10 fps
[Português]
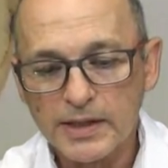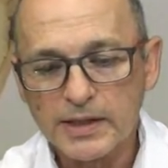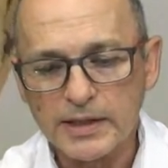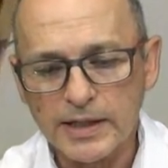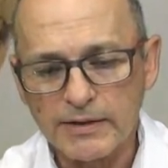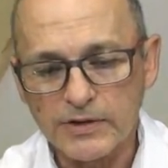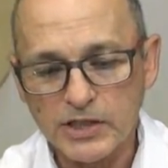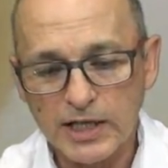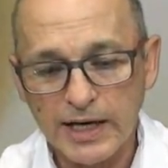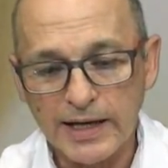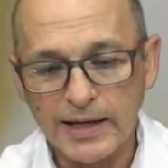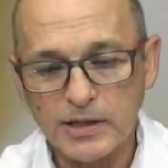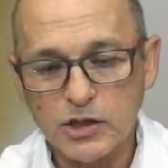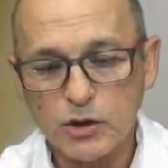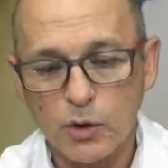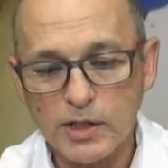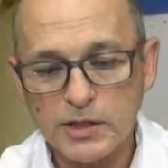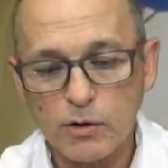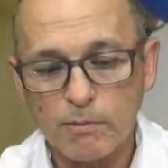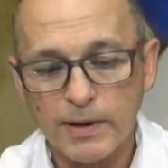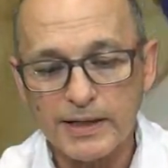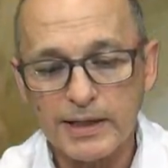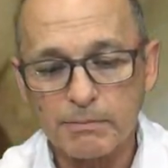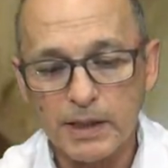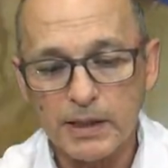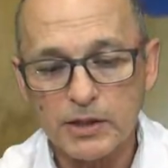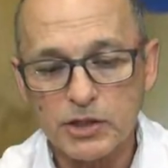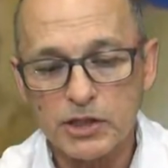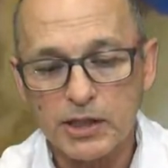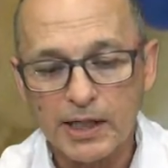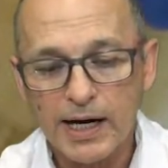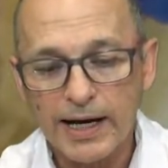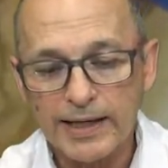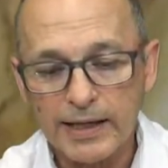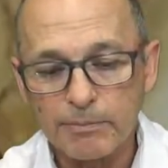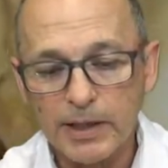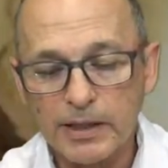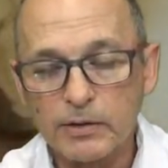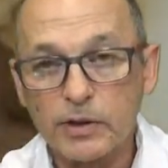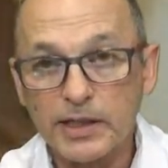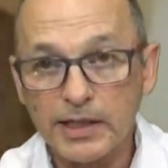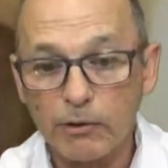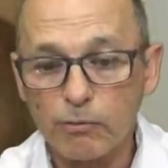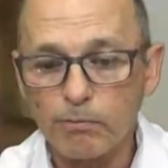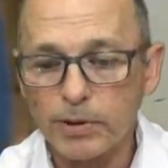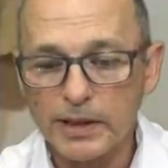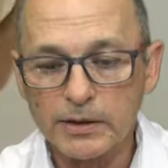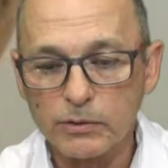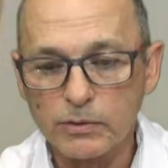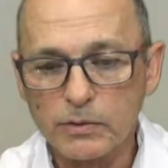Né? Veja lá, ela distorce completamente aquela película que é um plano,